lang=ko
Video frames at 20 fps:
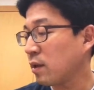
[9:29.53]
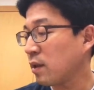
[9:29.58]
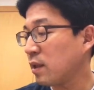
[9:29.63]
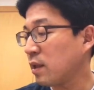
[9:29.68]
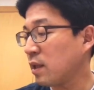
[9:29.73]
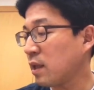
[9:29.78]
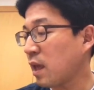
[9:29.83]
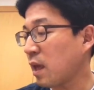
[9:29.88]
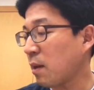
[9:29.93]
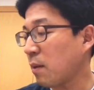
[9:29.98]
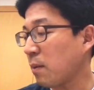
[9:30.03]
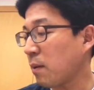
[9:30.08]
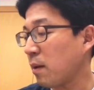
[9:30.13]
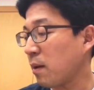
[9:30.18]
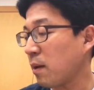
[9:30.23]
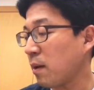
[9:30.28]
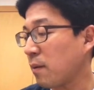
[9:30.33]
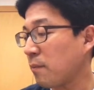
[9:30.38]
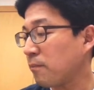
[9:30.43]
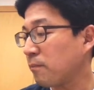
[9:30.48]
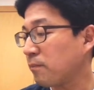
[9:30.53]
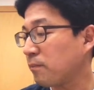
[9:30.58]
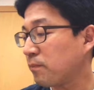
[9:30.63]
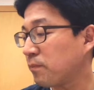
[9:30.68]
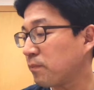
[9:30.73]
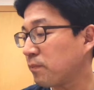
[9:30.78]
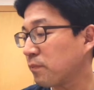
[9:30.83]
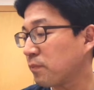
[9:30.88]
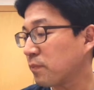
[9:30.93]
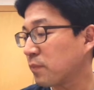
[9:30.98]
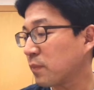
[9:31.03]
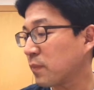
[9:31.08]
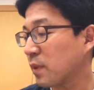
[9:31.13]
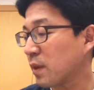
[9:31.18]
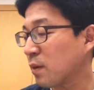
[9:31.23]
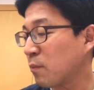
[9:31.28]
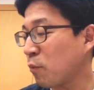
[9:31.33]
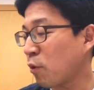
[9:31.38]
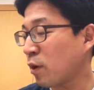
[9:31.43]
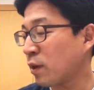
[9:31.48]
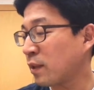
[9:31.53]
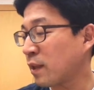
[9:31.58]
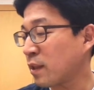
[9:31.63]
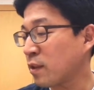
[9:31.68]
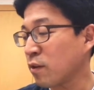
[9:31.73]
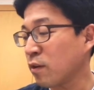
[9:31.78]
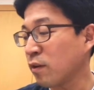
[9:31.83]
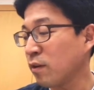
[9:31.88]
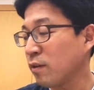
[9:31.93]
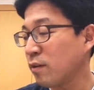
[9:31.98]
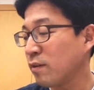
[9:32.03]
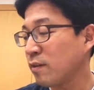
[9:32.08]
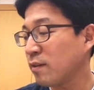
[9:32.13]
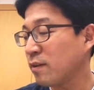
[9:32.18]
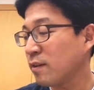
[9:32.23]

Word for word: 이게 뭐가 되죠?